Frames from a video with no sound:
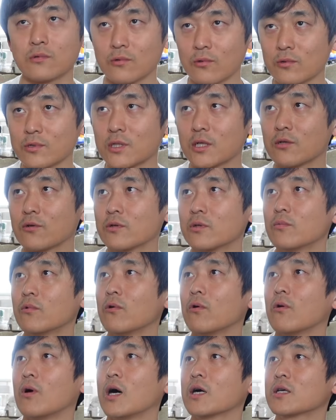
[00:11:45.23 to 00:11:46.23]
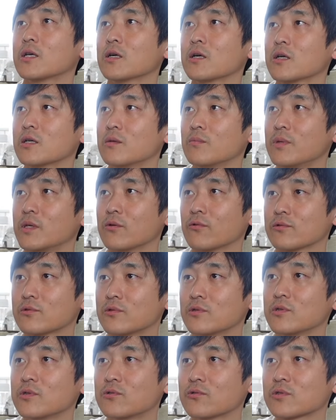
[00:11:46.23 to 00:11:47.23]
工藤さんよりも明らかに B を
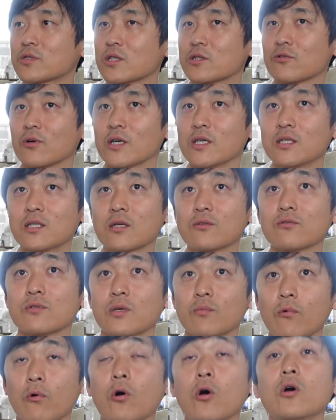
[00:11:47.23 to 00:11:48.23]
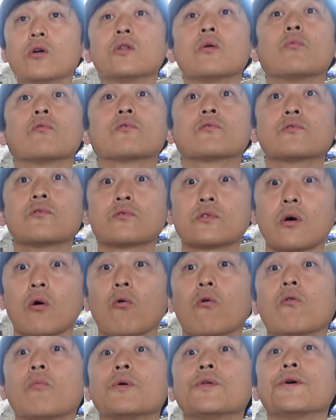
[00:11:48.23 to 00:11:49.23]
追求した人がいたとしてもでも工藤さん
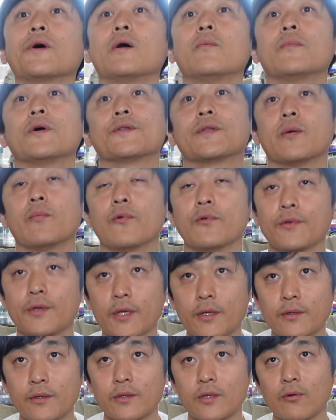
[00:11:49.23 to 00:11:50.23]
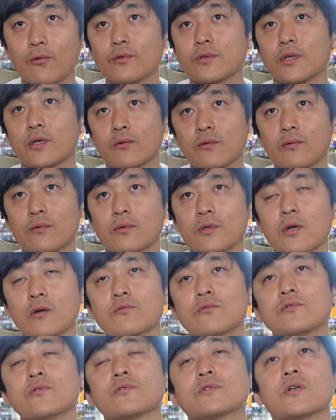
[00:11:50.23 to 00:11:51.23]
ここまで頑張ったもんねってことなんよだか
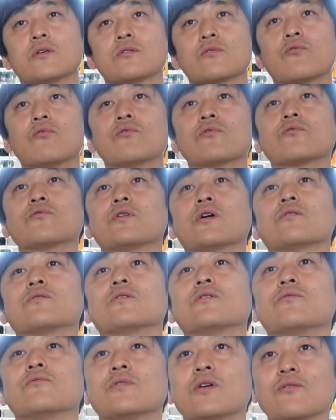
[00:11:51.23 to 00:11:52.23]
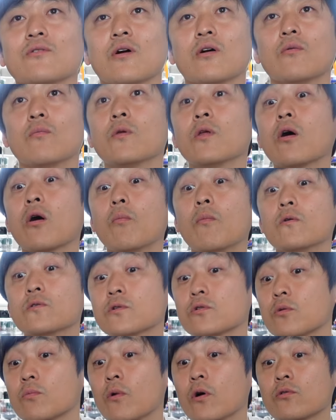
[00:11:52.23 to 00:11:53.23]
ら工藤さんってこういうことやってるよねとか、まあ、なんかまあ
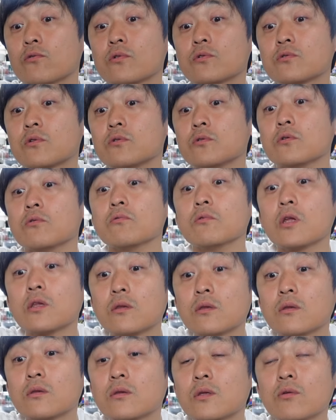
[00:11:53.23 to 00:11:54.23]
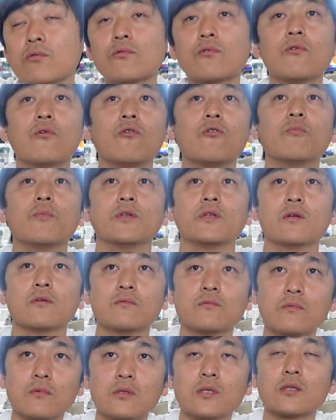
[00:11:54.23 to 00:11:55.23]
最近満をつけてるよねっていうとこを褒めて
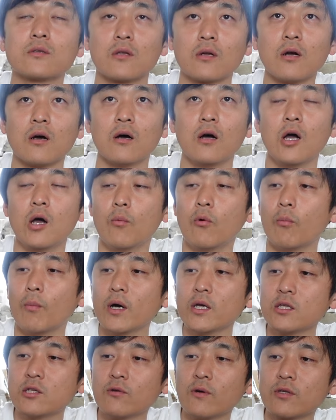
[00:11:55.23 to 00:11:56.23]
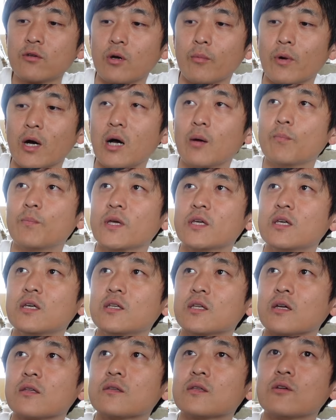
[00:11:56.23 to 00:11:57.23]
るだったらもう満アとかも完璧
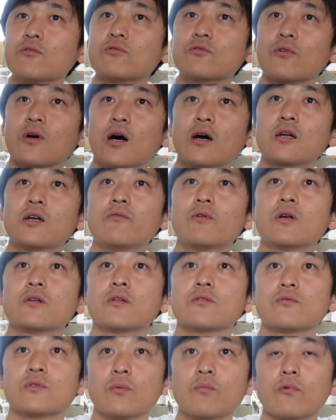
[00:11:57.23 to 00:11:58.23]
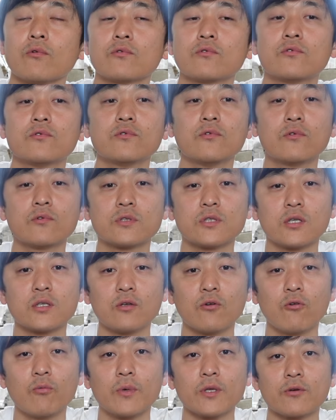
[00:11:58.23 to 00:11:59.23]
になってる人が現れたとしても工藤さん
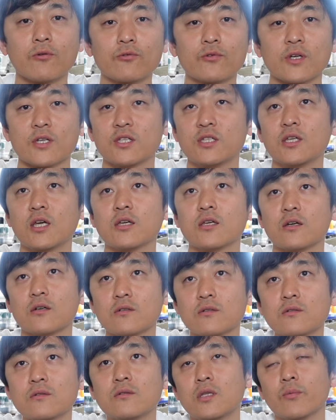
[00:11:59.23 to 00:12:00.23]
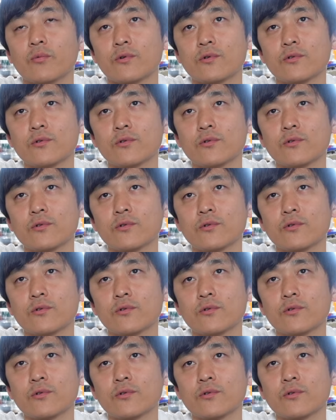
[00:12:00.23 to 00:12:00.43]
に褒めたことは消えんやんでも